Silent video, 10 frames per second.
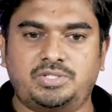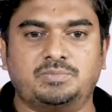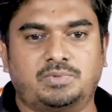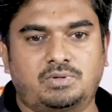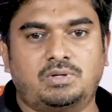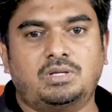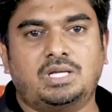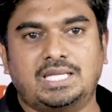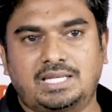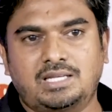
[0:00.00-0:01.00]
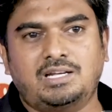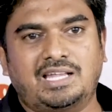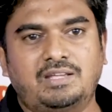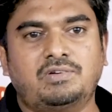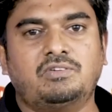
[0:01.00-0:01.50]
முயற்சி பண்ணோம் என்னென்ன
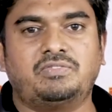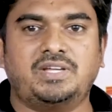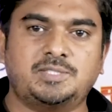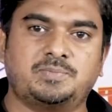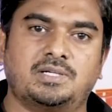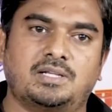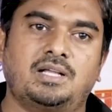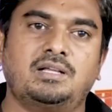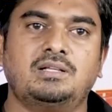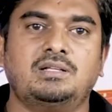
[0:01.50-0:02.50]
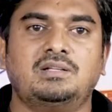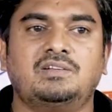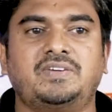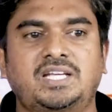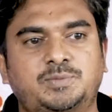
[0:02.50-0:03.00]
லைஃப்பில் ஃபேஸ் பண்ணுறா
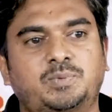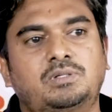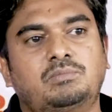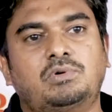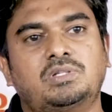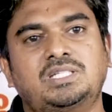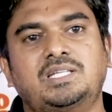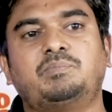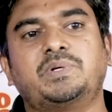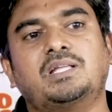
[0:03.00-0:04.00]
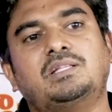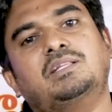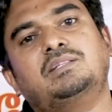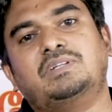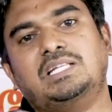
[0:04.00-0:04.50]
ஃபேஸ் பண்ணும்பொழுது எப்படி
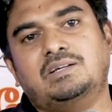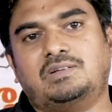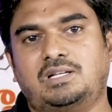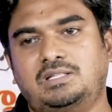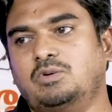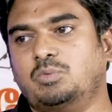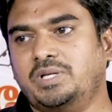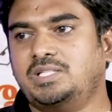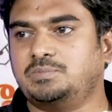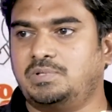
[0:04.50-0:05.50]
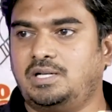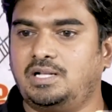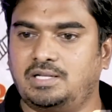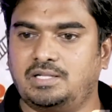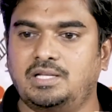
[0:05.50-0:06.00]
அதுலேருந்து வெளியில் வர்றதுக்கு அவள் முயற்சி
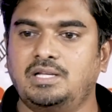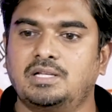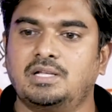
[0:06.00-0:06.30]
பண்ணுறாங்கிறத